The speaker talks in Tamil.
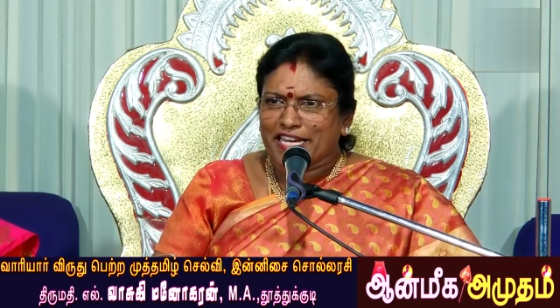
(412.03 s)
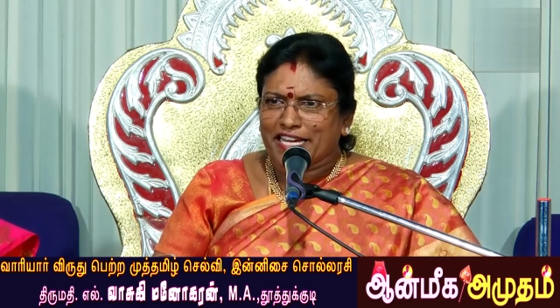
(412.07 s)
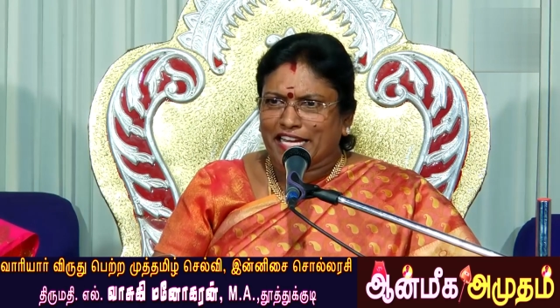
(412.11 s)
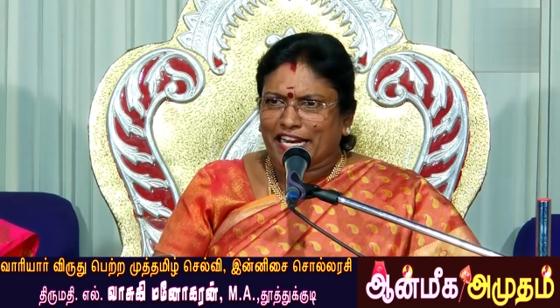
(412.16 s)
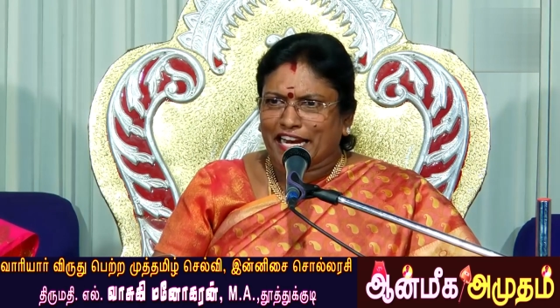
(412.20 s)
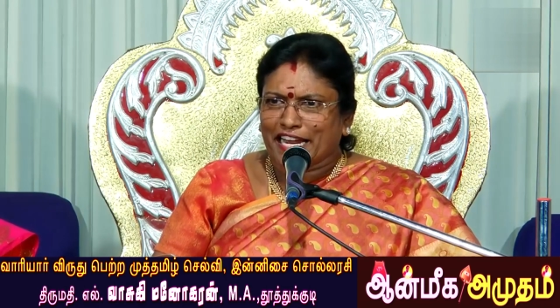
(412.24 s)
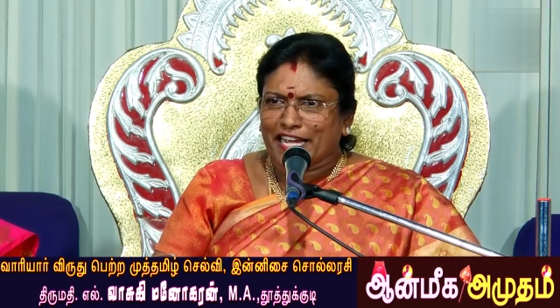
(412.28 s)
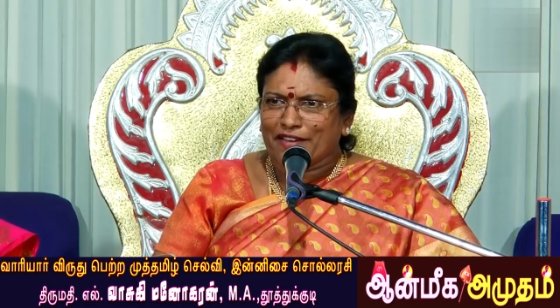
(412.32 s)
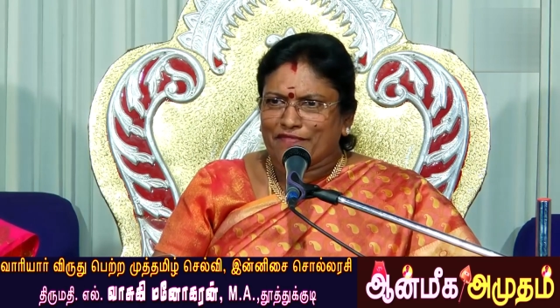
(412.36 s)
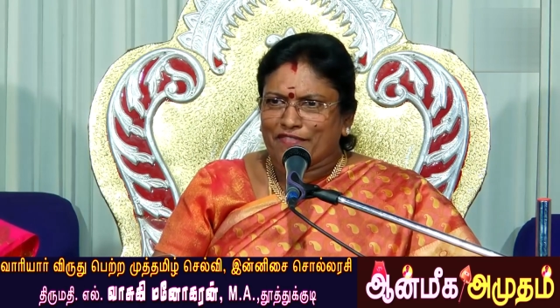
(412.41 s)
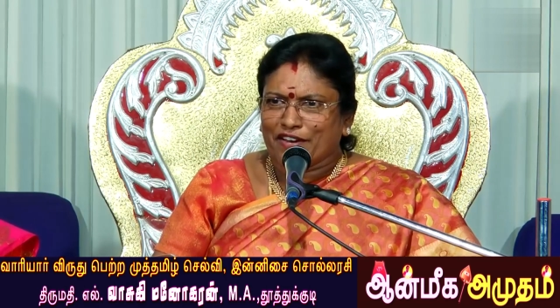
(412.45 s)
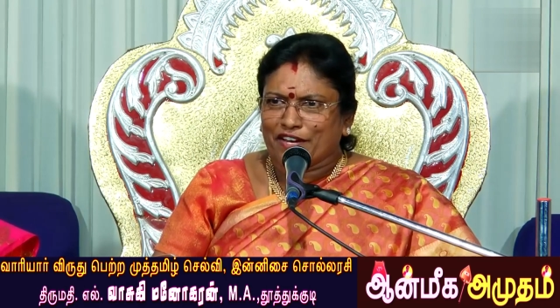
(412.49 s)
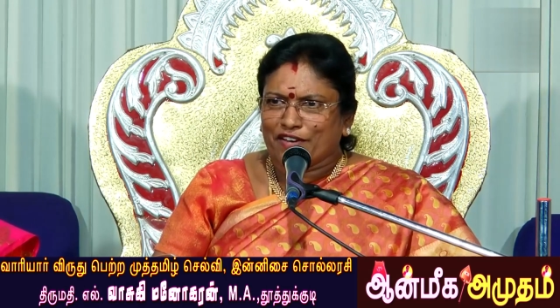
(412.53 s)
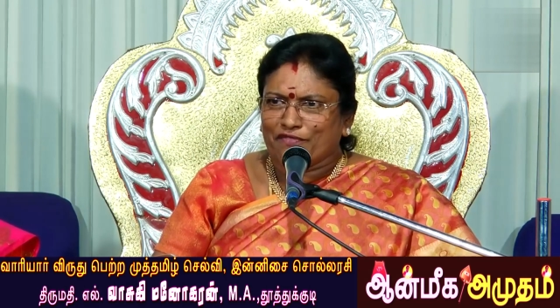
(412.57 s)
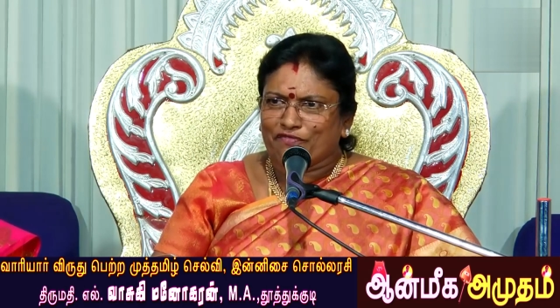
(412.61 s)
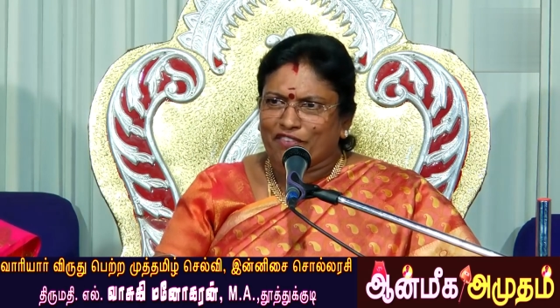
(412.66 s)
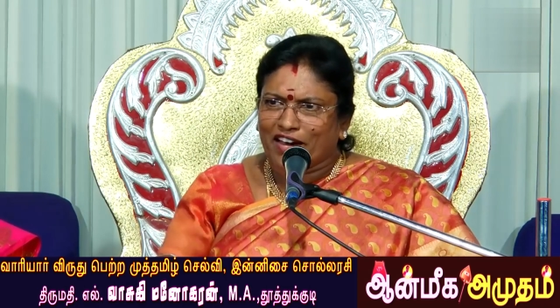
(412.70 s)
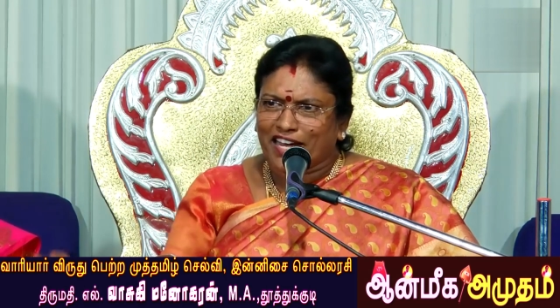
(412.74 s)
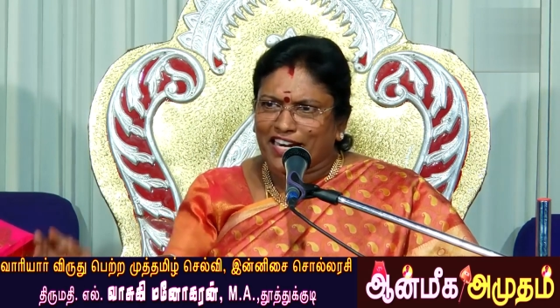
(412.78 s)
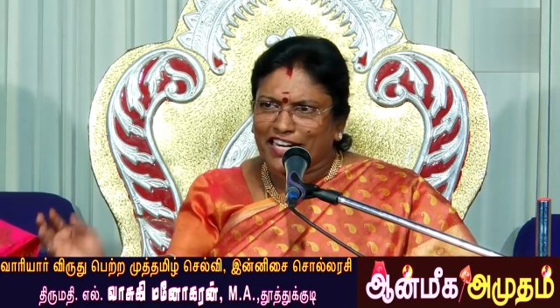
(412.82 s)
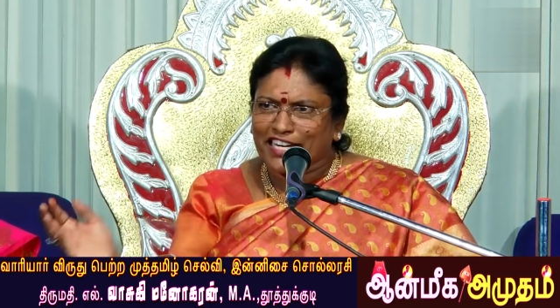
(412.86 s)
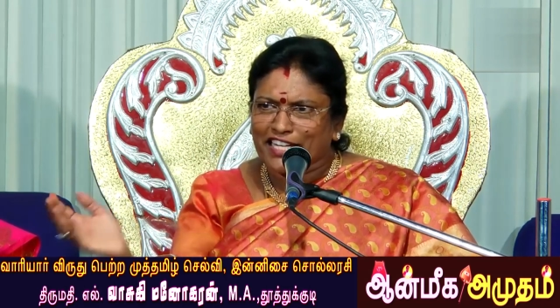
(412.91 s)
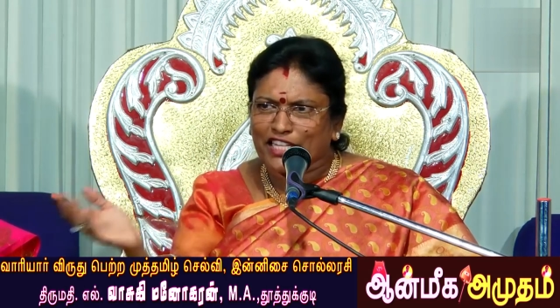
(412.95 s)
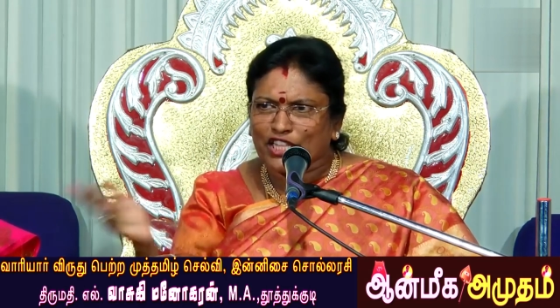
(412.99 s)
இறைவன்
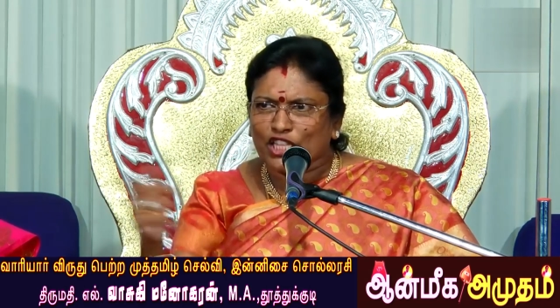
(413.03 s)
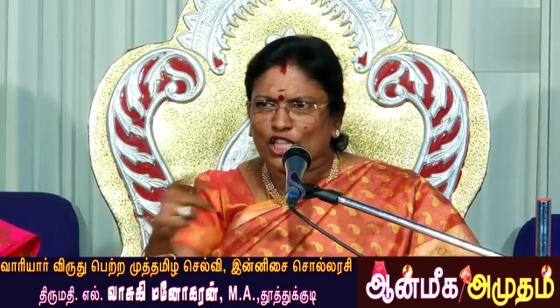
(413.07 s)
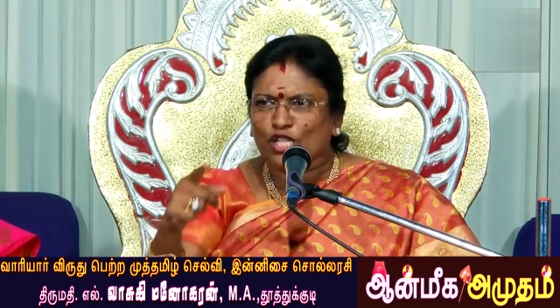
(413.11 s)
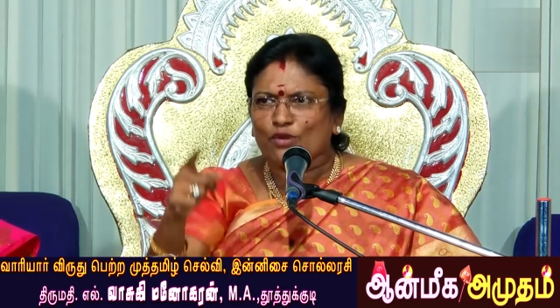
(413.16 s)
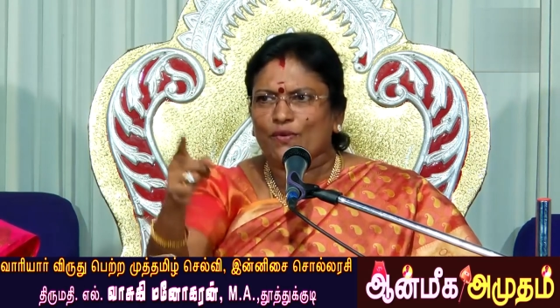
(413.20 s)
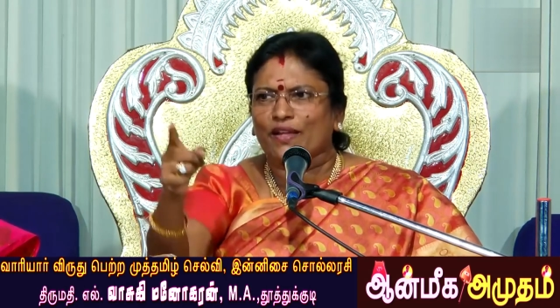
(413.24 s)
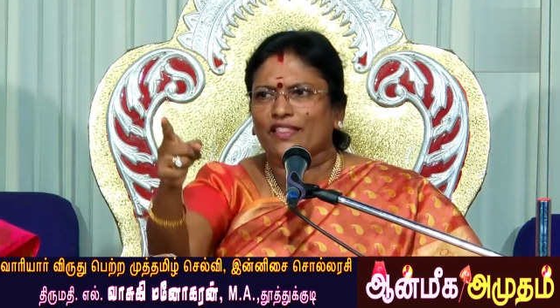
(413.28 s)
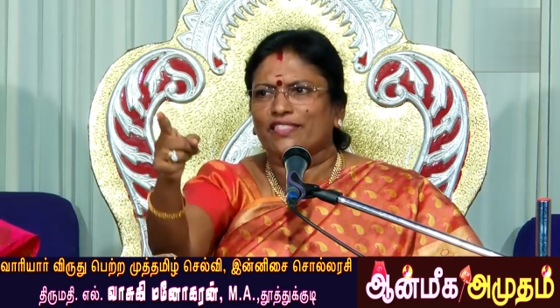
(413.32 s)
வலிந்து